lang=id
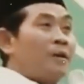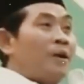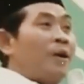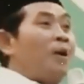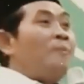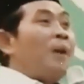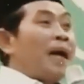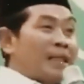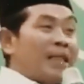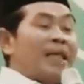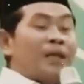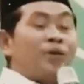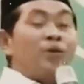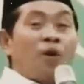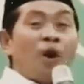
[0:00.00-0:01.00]
badhe
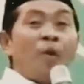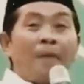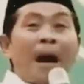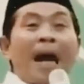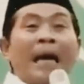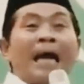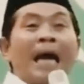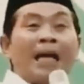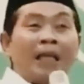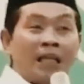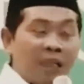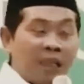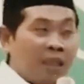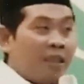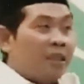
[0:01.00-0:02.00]
kula
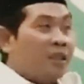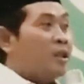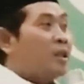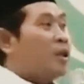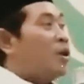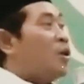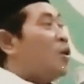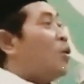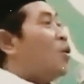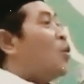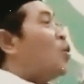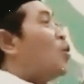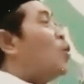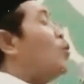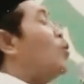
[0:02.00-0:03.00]
parani
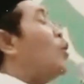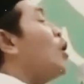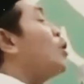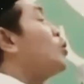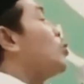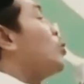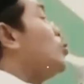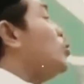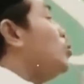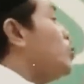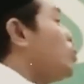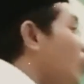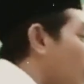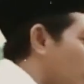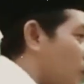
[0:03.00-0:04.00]
kulo
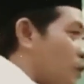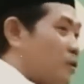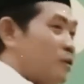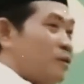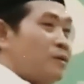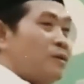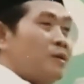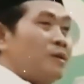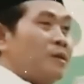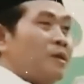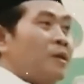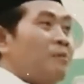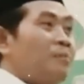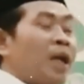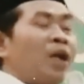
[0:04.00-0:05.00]
tuntun
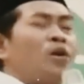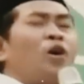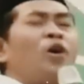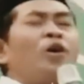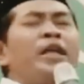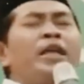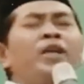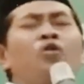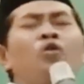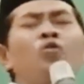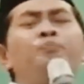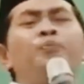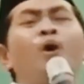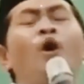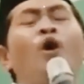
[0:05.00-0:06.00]
mergo niku
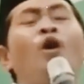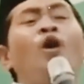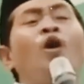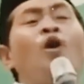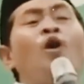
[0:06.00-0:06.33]
bala